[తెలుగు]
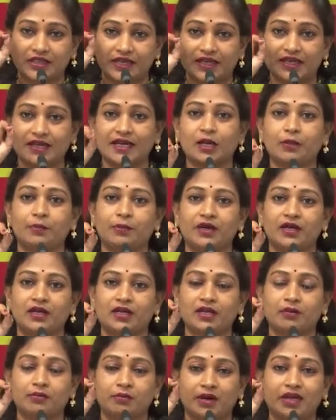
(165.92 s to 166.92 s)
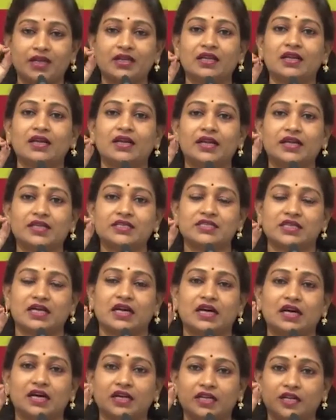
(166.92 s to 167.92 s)
ట్రిగ్గర్ పెట్టి మహిళలనే
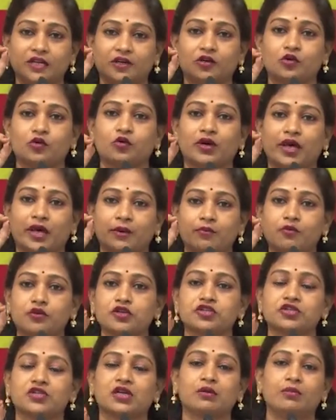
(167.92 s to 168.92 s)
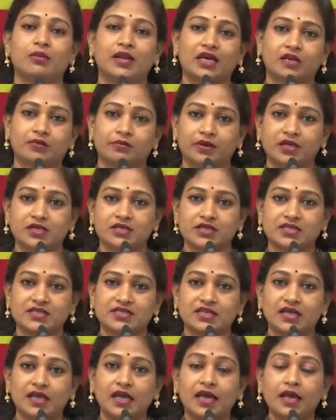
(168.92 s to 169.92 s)
చాలా ఎక్కువగా ఎమోషనల్ బ్లాక్మెయిల్
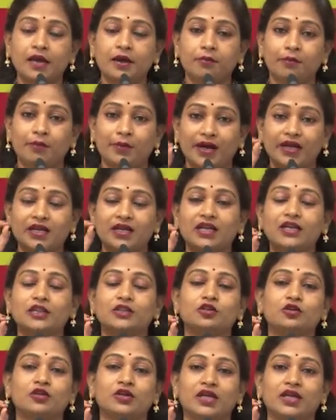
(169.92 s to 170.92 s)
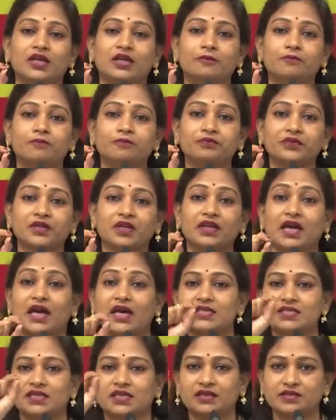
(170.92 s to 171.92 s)
చేసి మహిళలతోనే
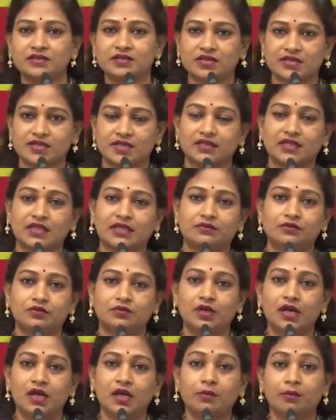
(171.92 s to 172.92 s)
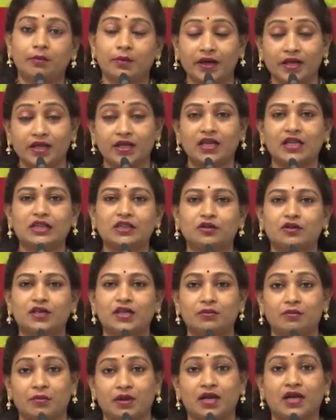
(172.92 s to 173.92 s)
రాజకీయం చేసేద్దాము
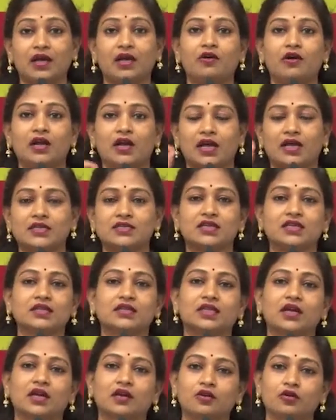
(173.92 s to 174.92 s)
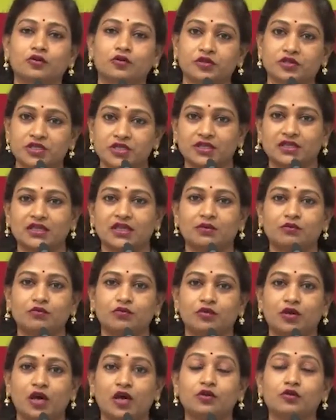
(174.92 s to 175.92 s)
మహిళలతోనే మళ్ళా రాజ్యాధికారంలోకి
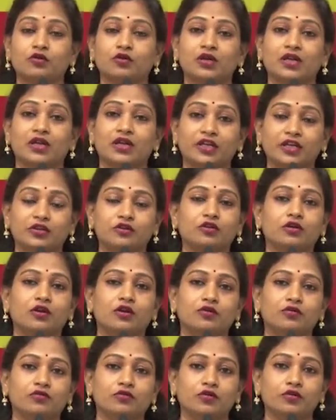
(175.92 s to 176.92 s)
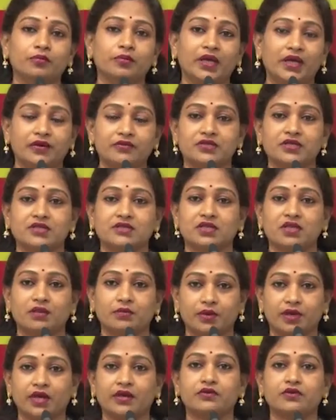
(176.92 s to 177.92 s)
వచ్చేద్దాము అనుకున్న రీతిలో నువ్వు బిహేవ్ చేస్తున్న
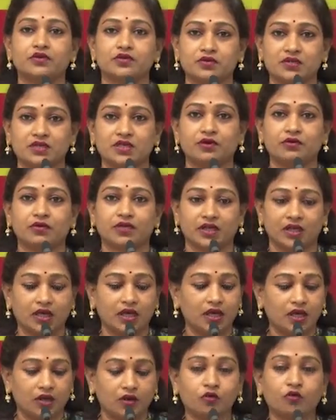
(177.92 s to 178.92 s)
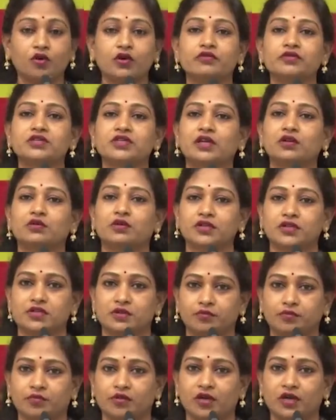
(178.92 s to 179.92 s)
బిహేవియర్ చూస్తూ ఉంటే కొన్ని విషయాలు కూడా
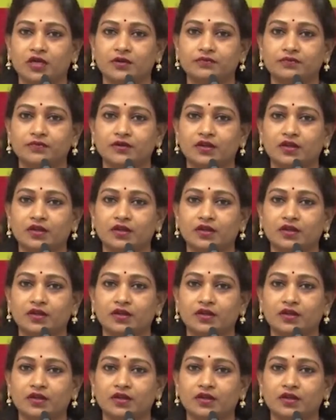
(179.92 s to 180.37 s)
చెప్పుకోవాలి